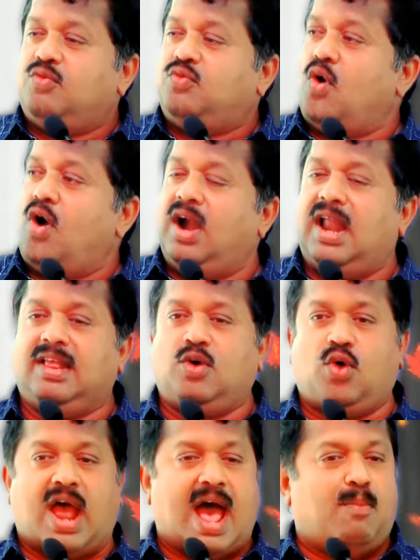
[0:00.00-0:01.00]
ஃபோனில்
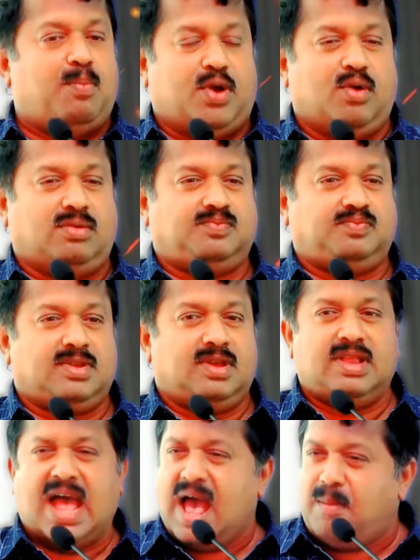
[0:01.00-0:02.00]
அதுக்கு ஒரு ஆப் இருக்கும் இந்த